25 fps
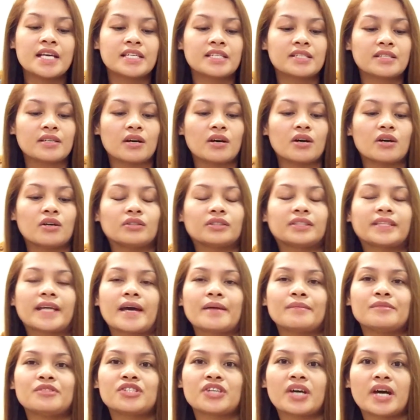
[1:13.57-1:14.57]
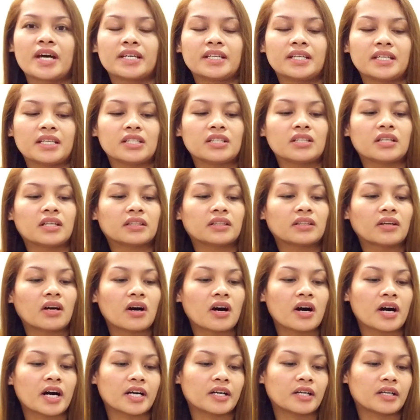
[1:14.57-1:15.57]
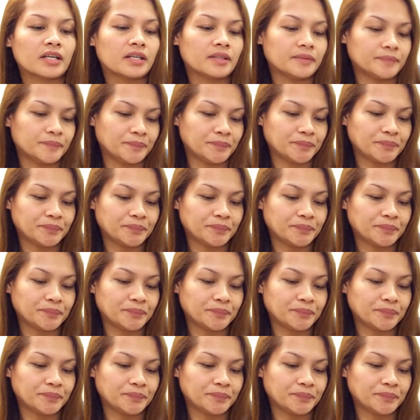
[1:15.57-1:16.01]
So, time check in Qatar.